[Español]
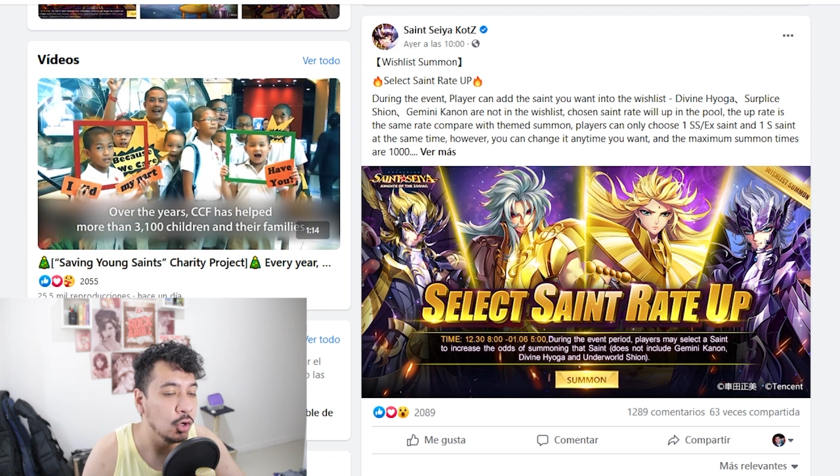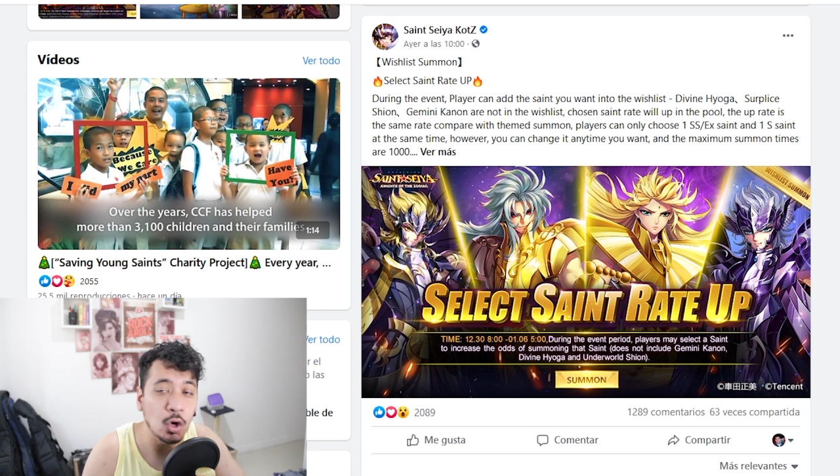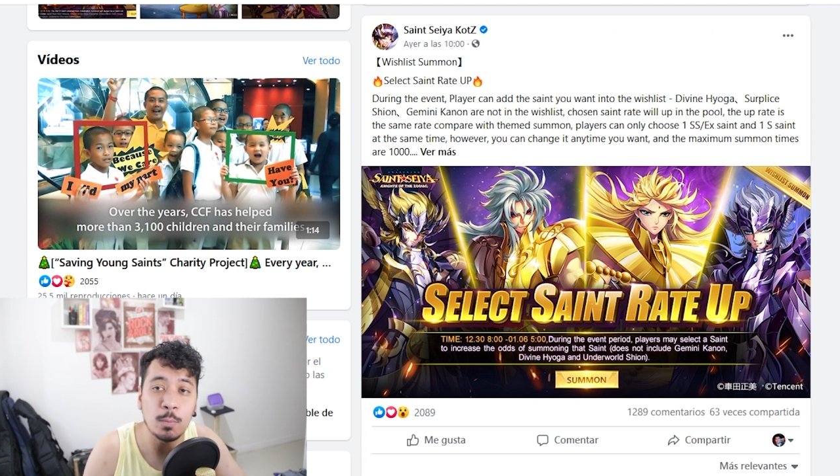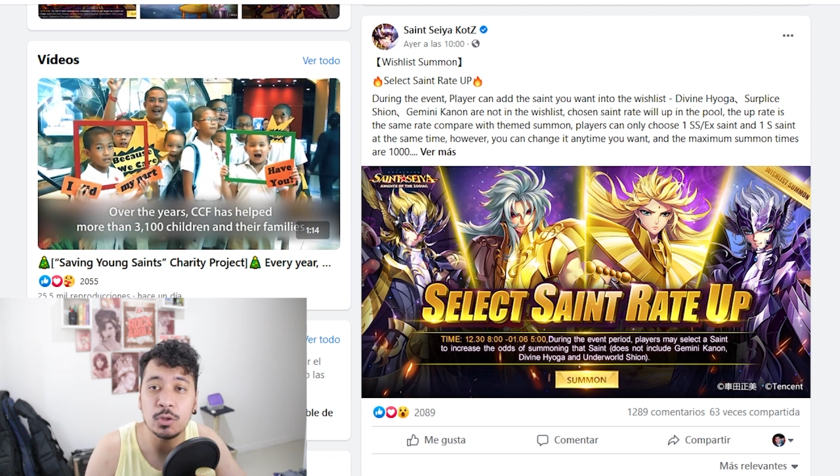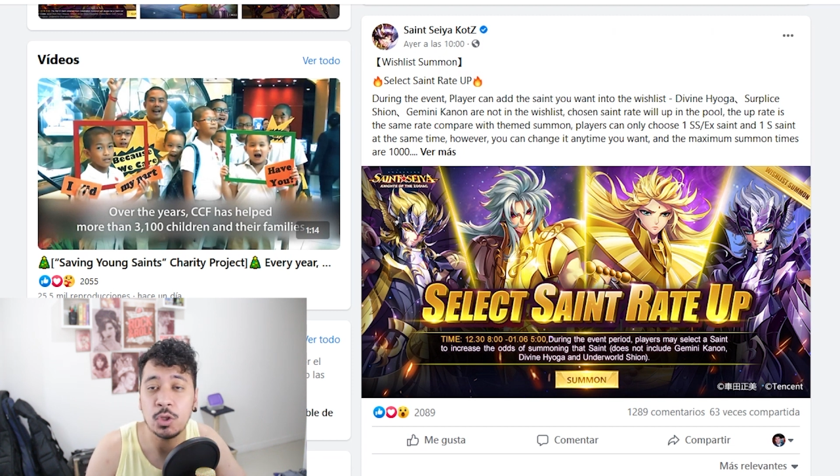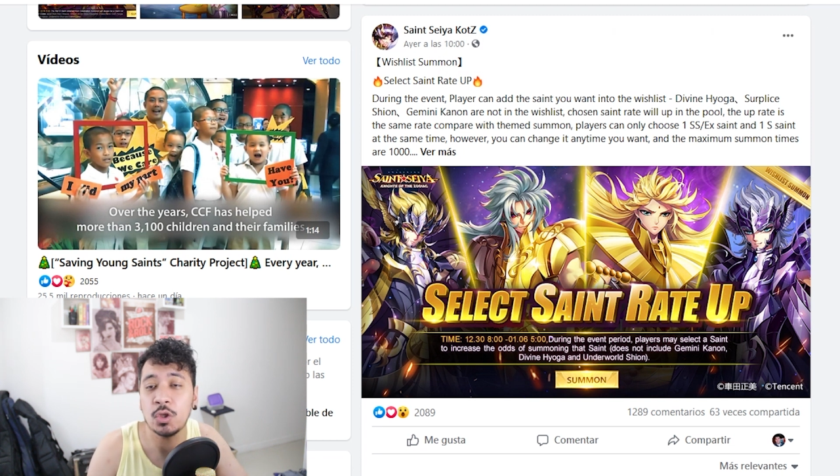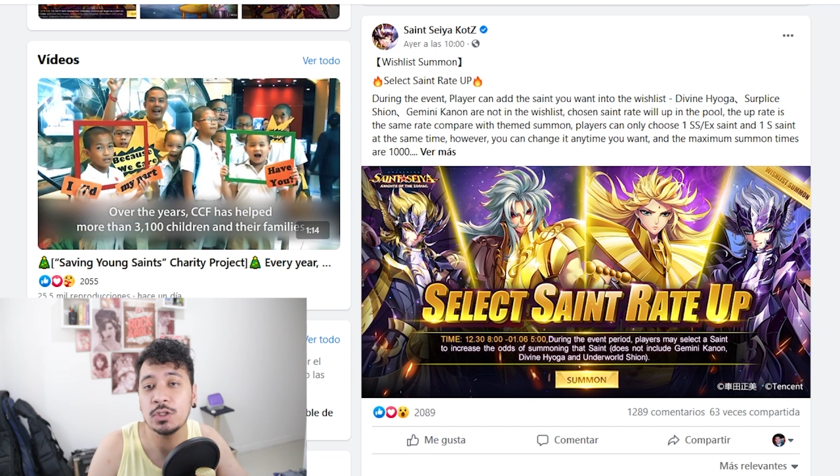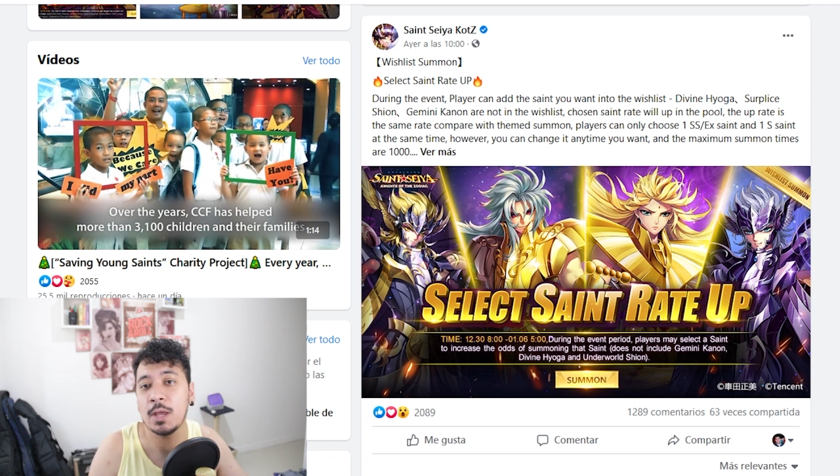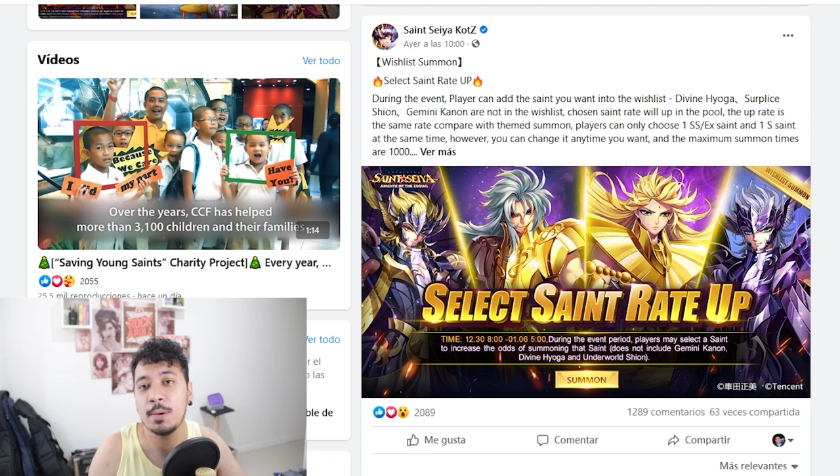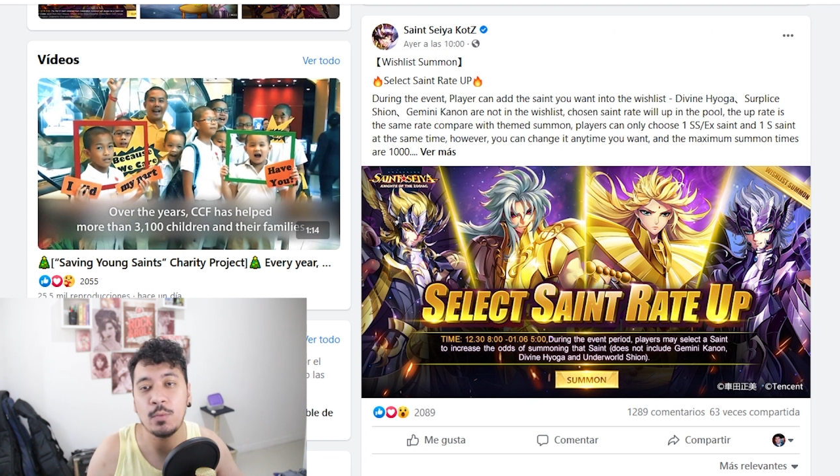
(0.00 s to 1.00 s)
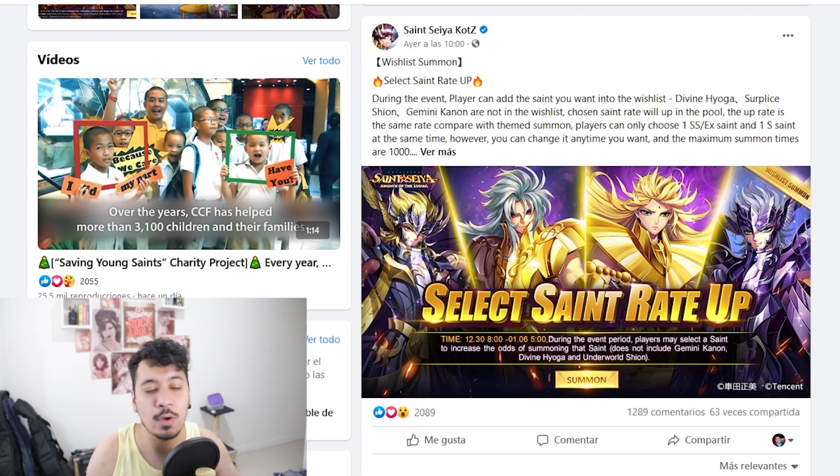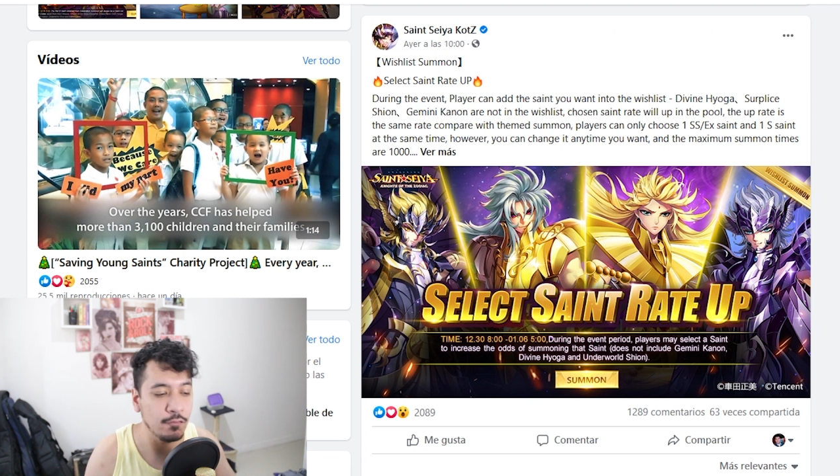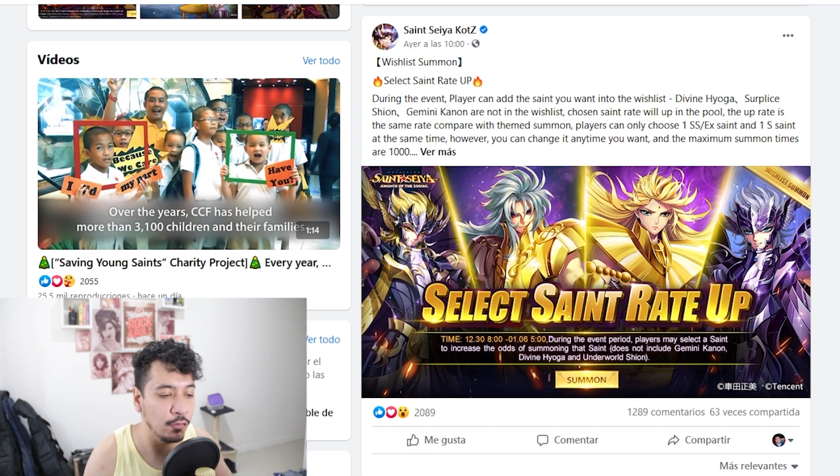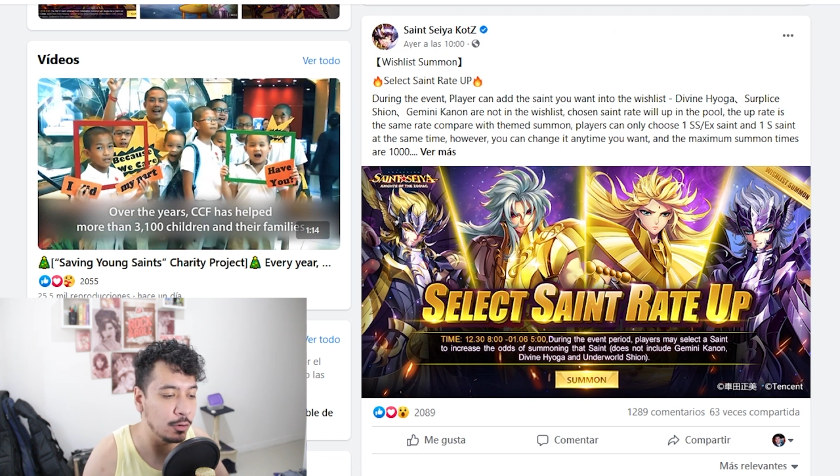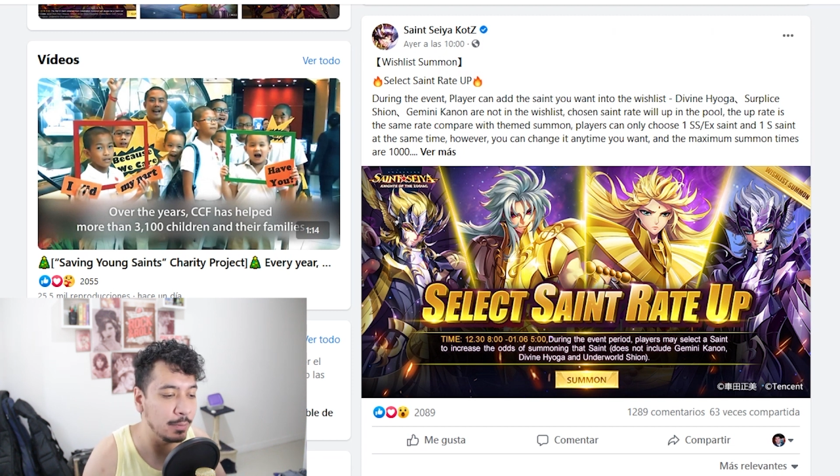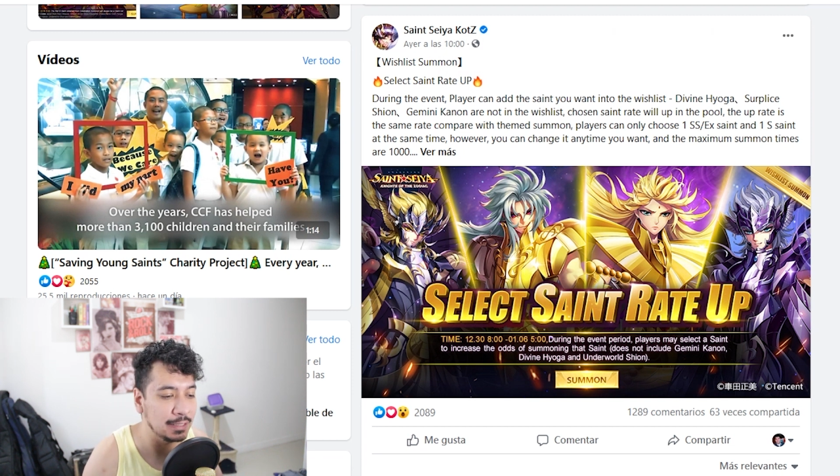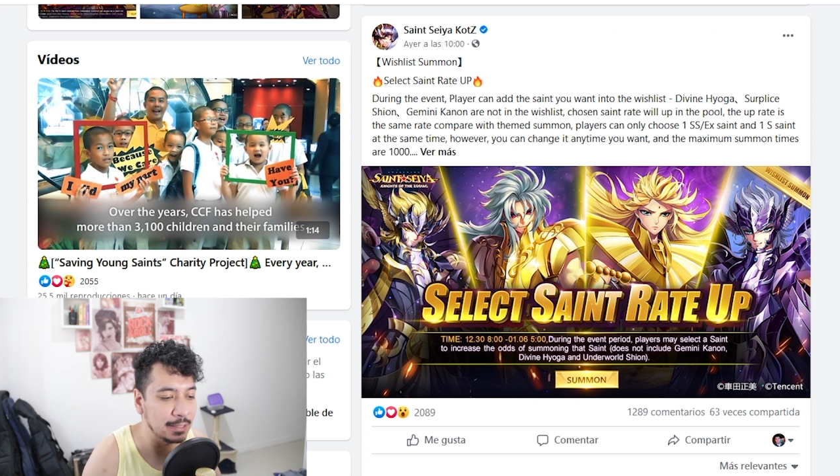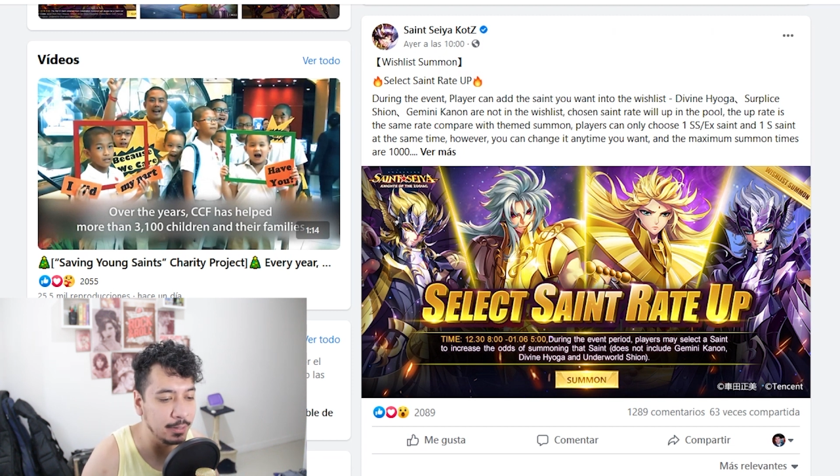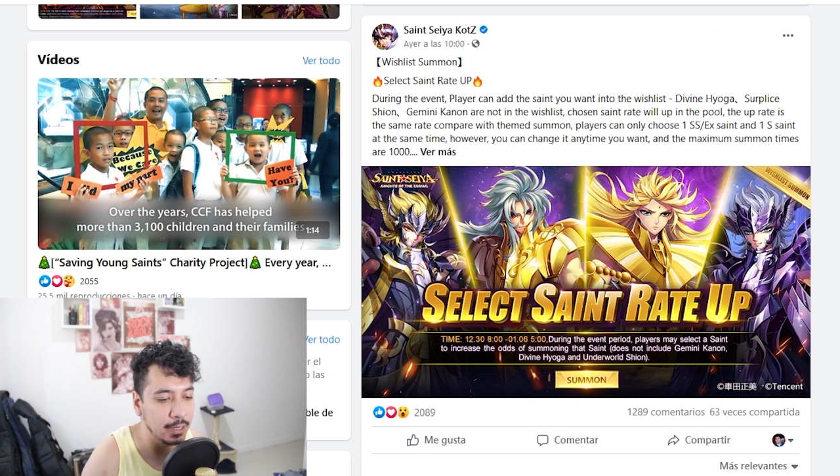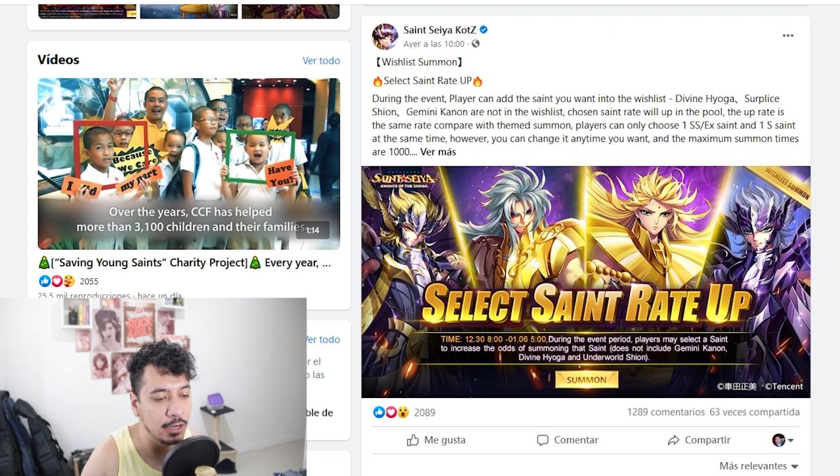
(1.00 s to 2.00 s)
como todos saben, no hay forma de
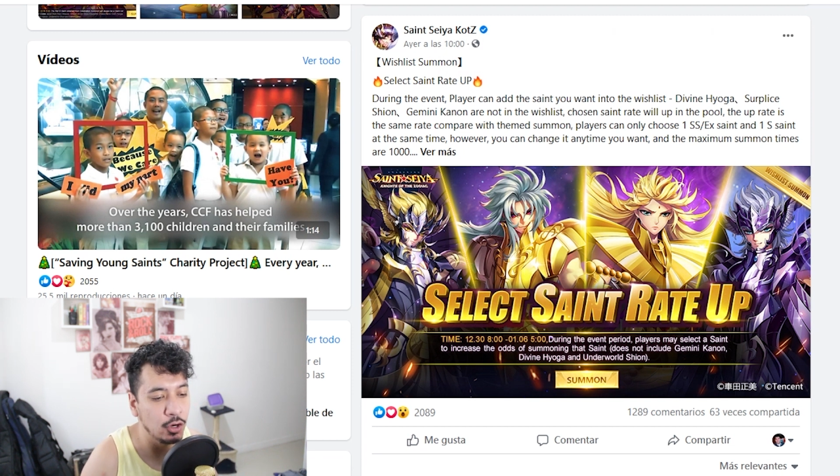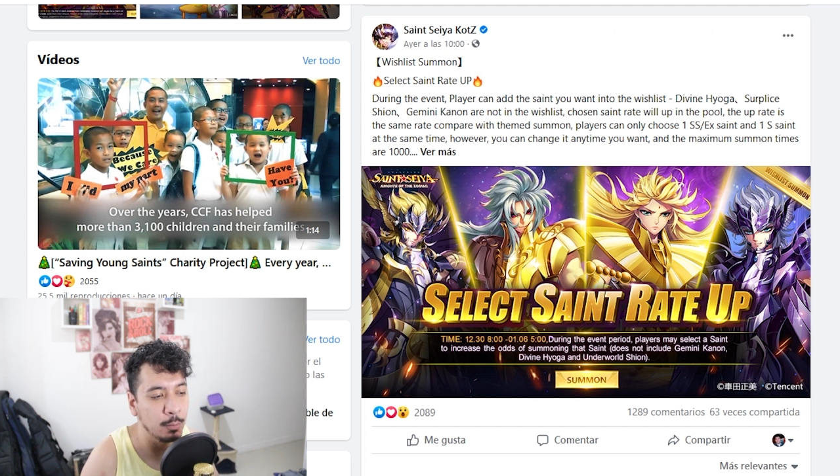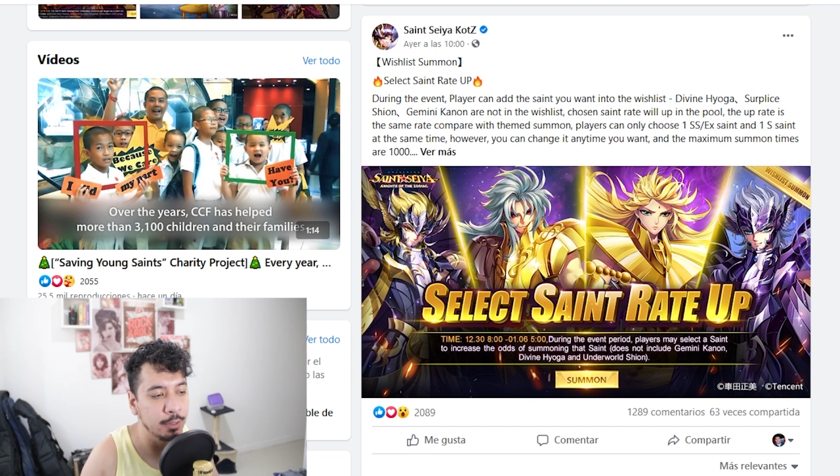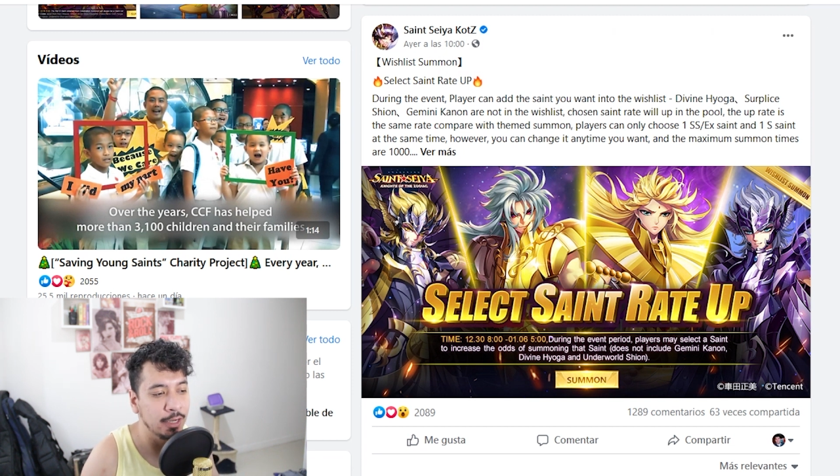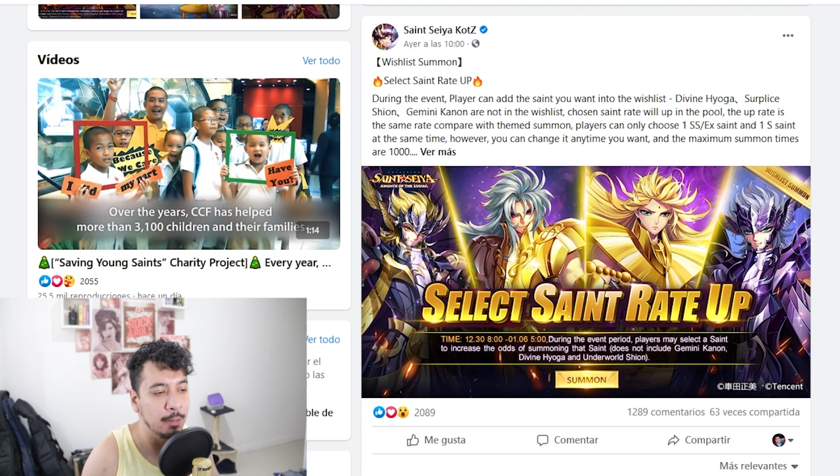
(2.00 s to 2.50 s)
saber el nombre